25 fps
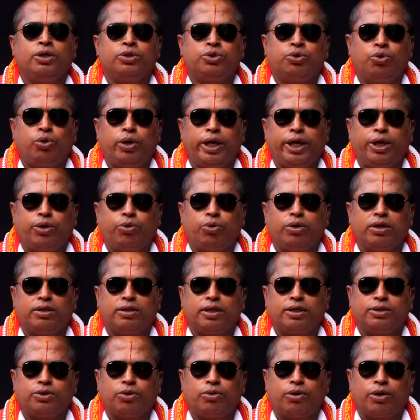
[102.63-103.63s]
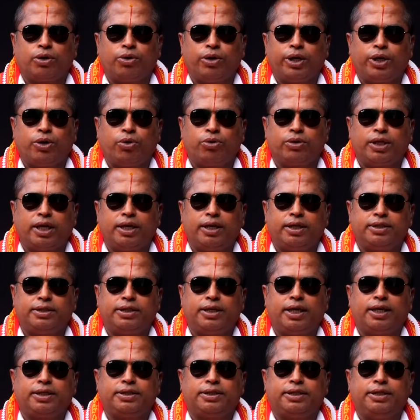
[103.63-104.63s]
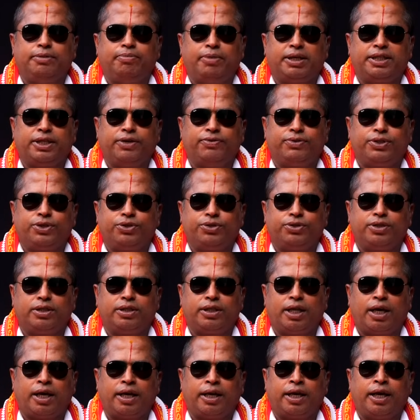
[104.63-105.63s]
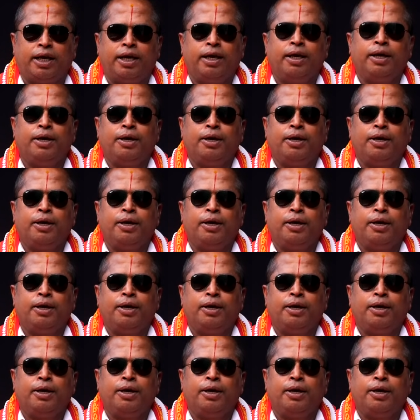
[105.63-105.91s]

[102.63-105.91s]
சூடி கொடுத்த சுடர்குடி கோதை நச்சியார் ஸ்ரீ மத்திய விஷ்ணு சித்தாரிய